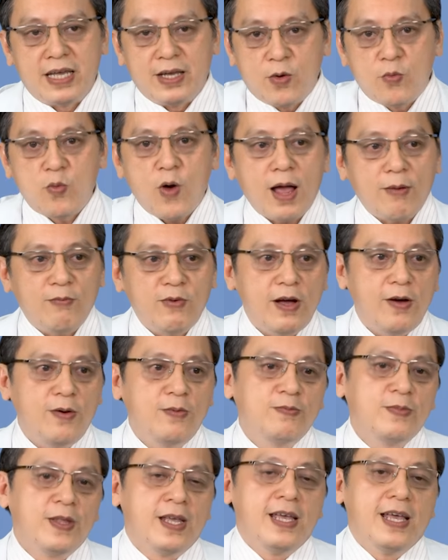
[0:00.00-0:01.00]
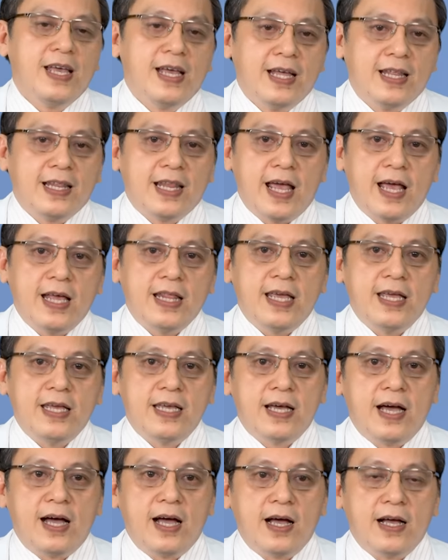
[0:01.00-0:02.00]
kỳ cục quá phải không thế
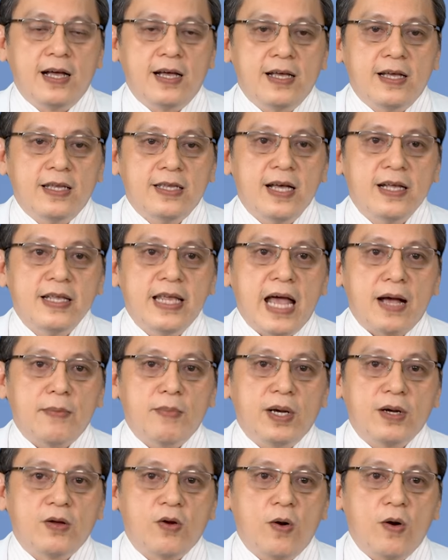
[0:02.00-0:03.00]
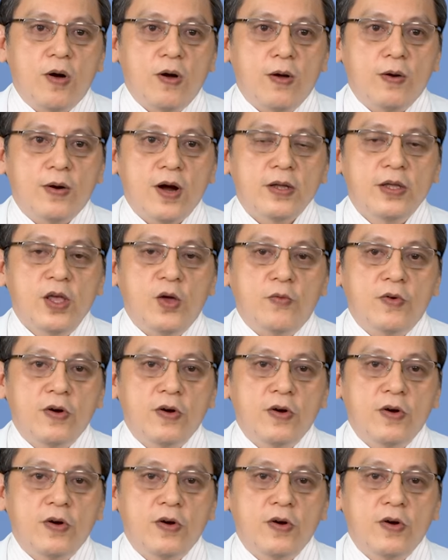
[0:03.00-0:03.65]
thì à, dân gian mình có rất nhiều